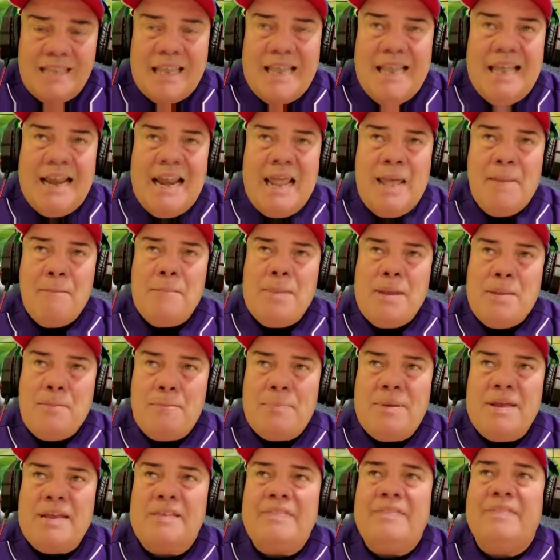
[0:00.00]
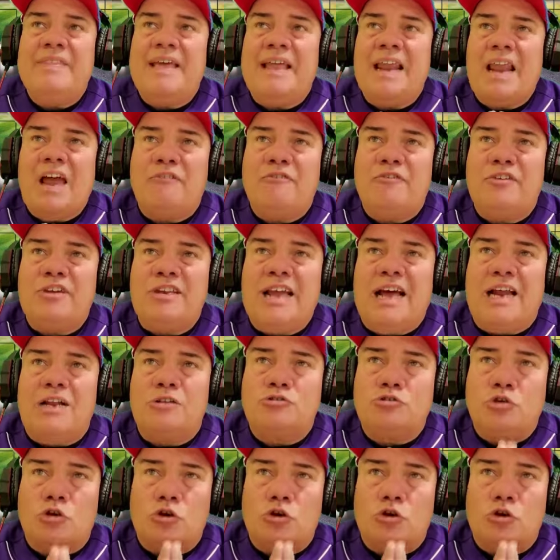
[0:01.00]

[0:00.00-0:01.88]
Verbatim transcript: el MVP de la final.